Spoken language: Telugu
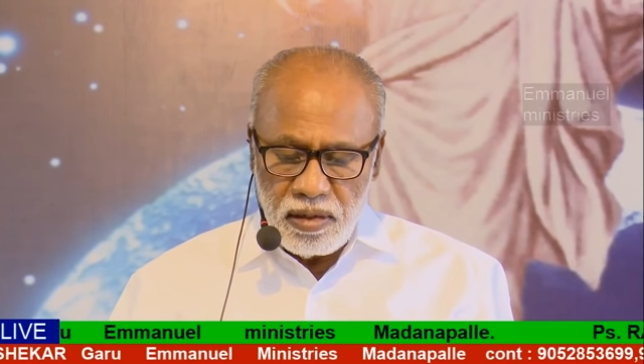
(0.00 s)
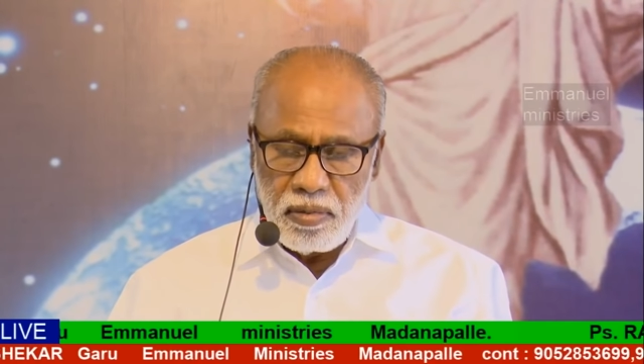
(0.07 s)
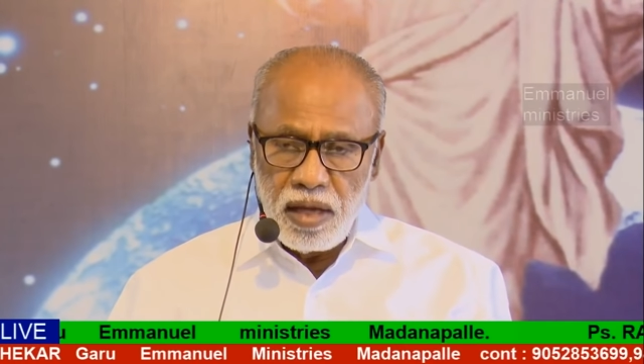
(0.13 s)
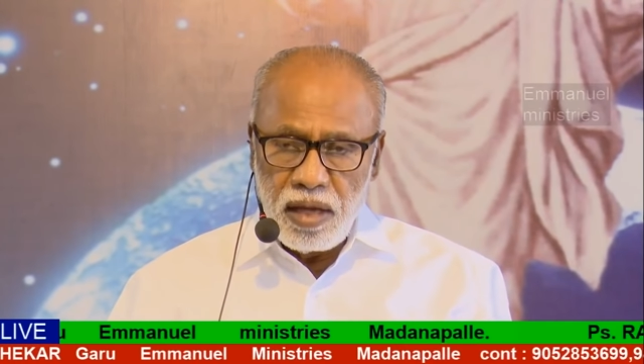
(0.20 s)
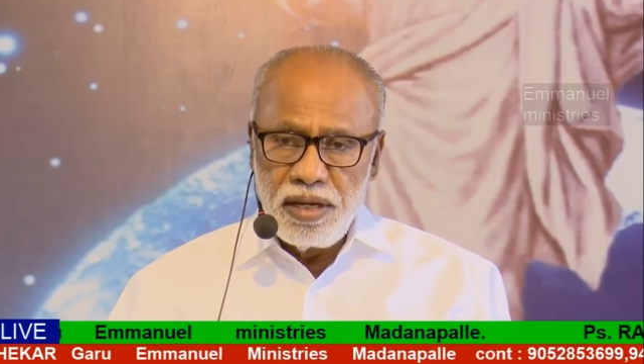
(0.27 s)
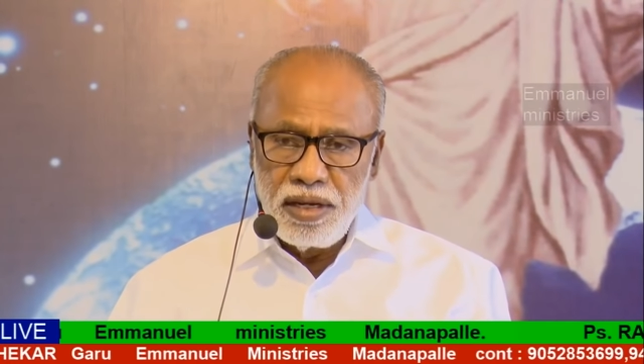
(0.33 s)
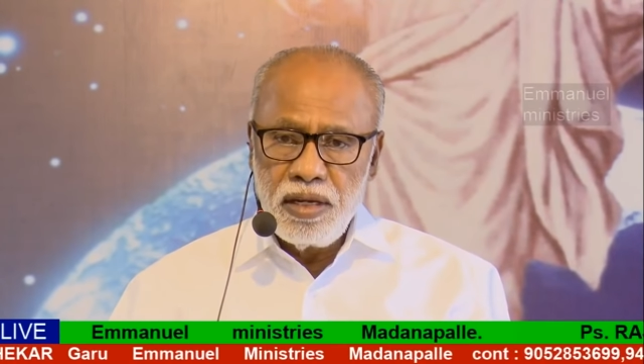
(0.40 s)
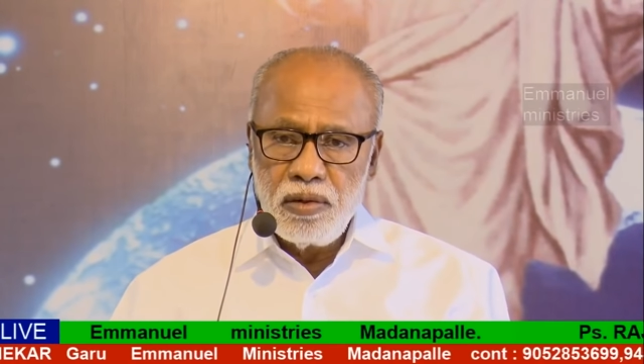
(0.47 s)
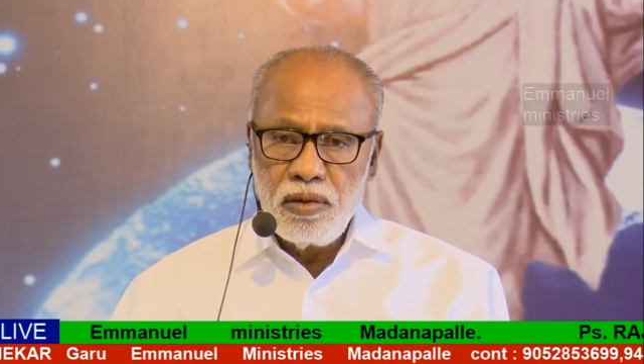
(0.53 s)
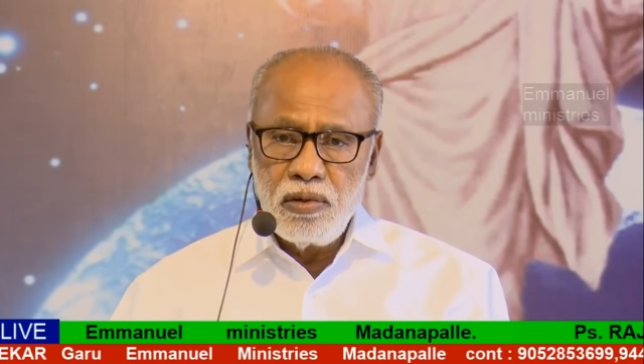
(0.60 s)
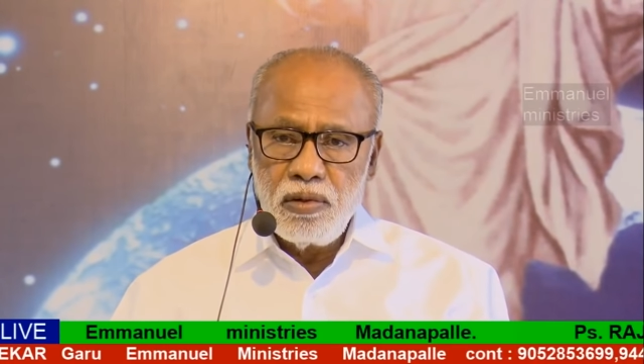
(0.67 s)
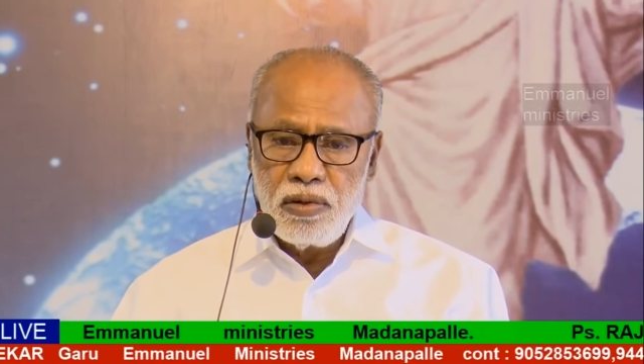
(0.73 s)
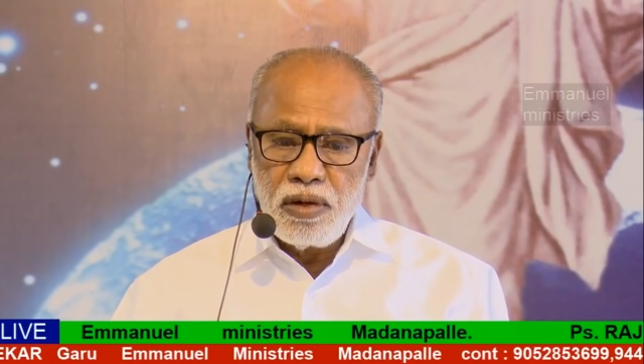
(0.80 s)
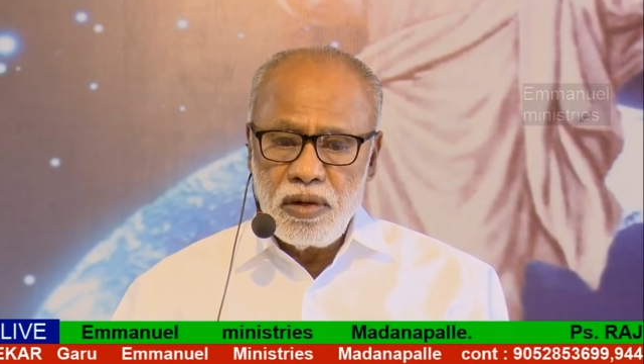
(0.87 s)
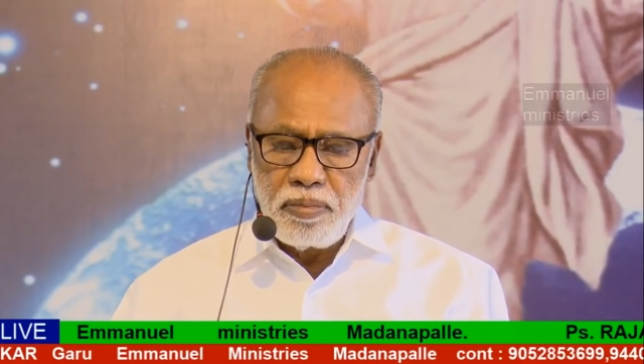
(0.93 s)
అనేకులు
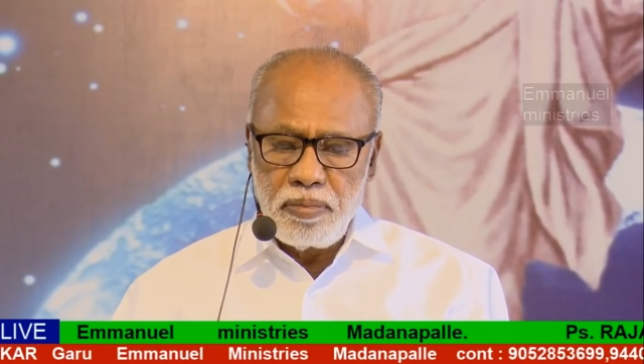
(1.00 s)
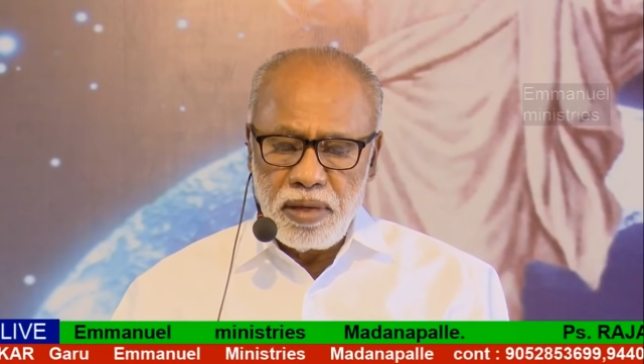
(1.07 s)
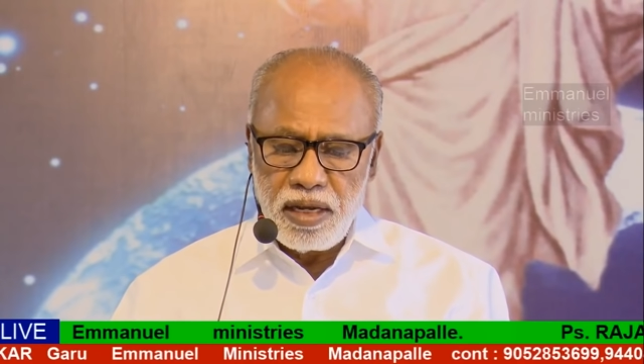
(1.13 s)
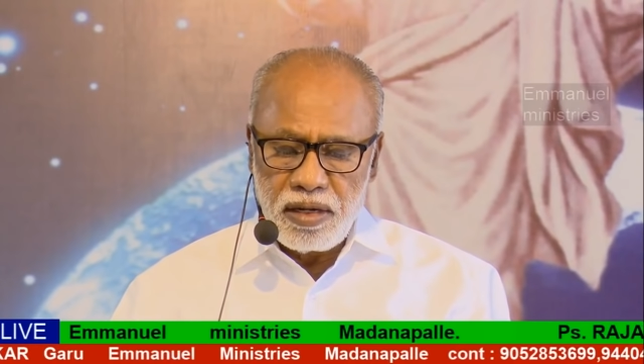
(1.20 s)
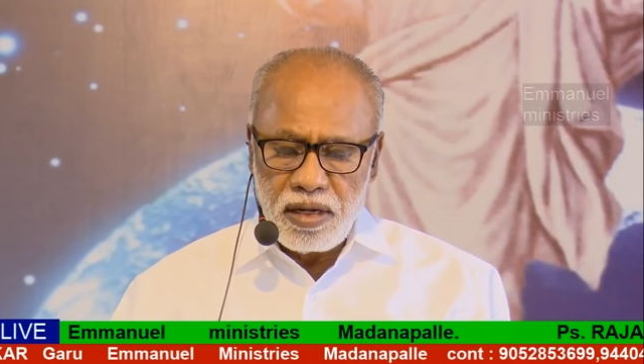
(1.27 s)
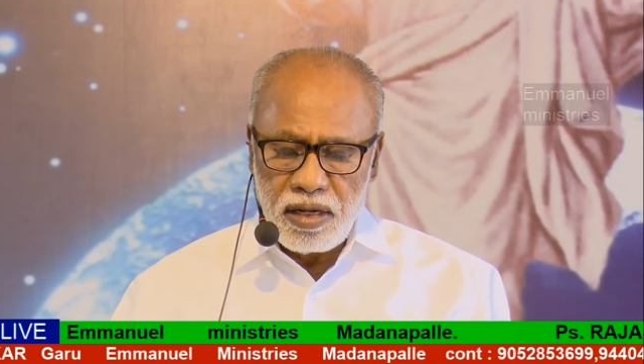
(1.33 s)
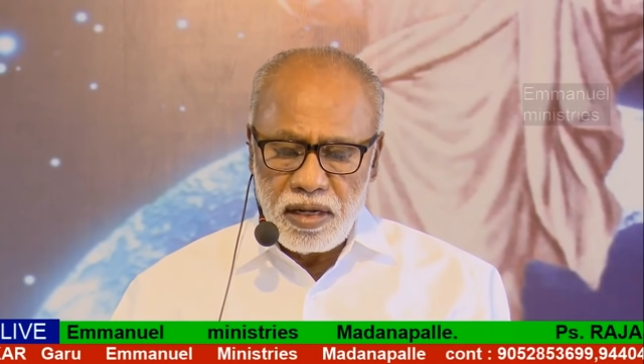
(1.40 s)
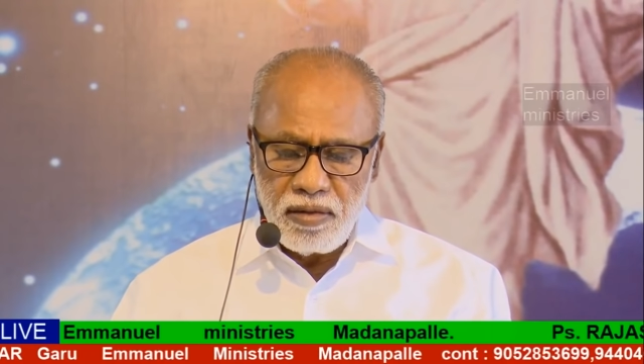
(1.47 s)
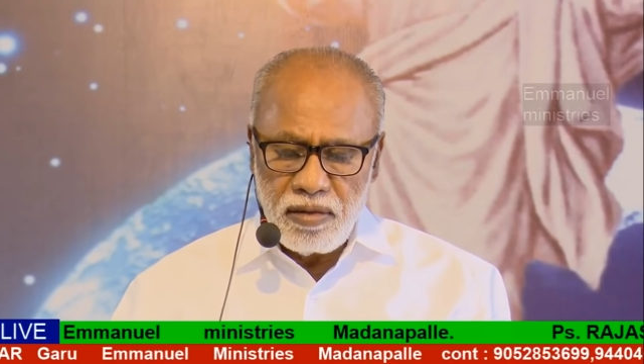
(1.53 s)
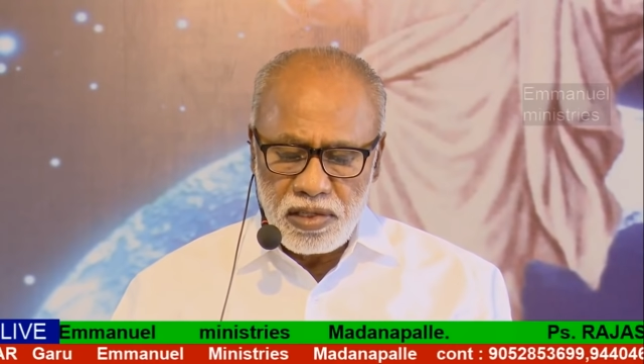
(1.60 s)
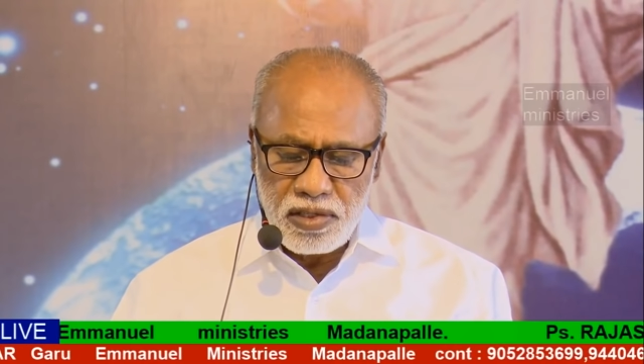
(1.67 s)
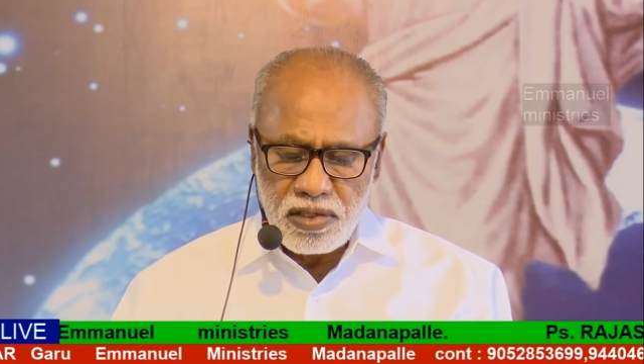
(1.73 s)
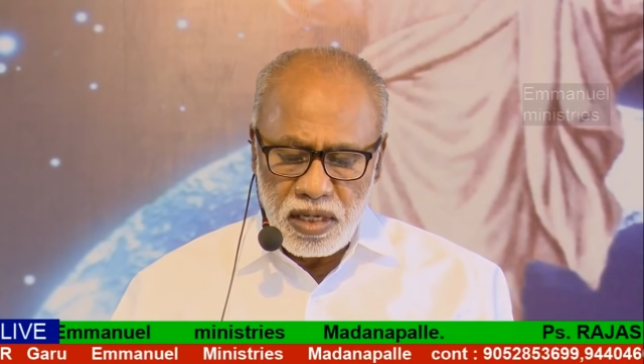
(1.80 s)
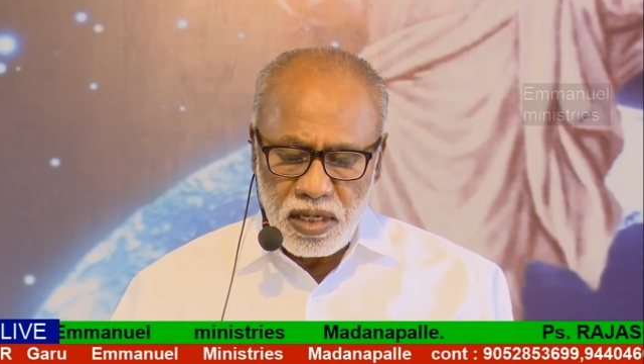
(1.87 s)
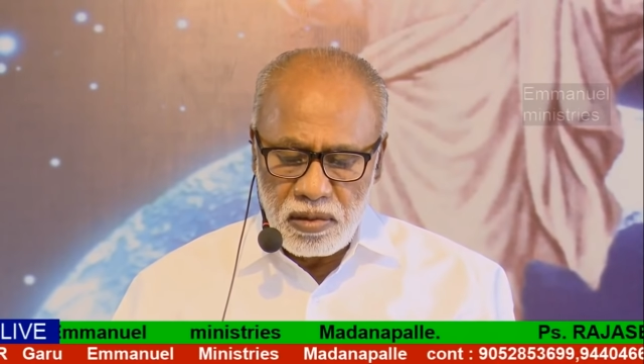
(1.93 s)
నా పేరిట
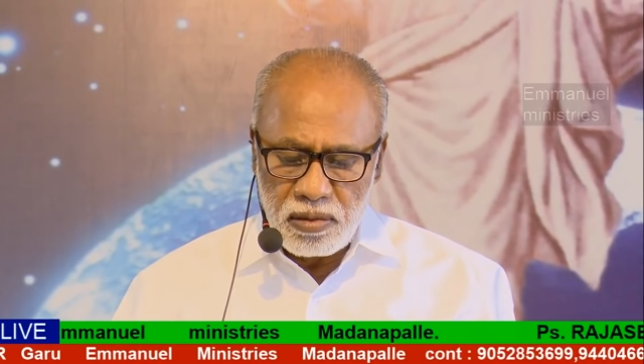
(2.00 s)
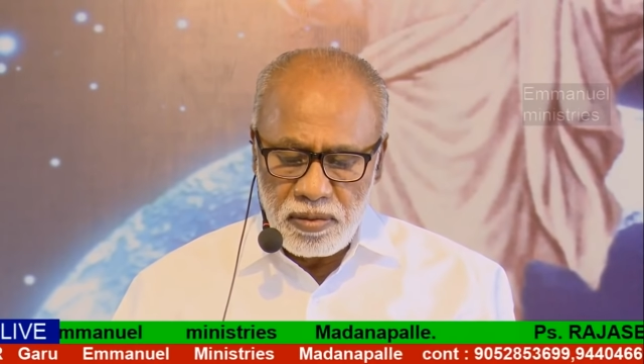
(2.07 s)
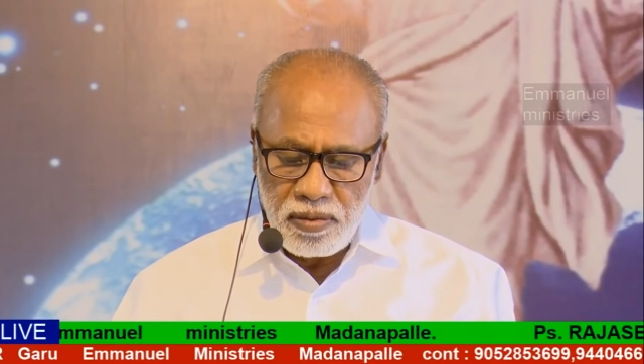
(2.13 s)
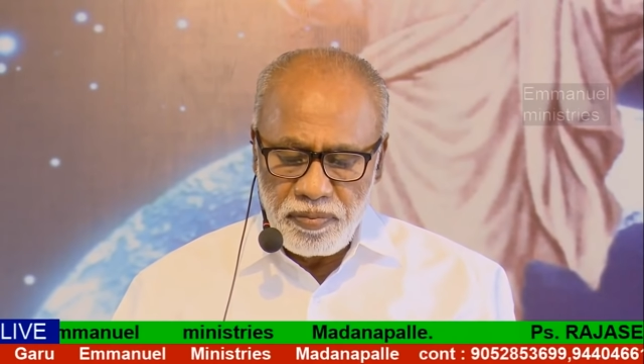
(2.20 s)
వస్తారు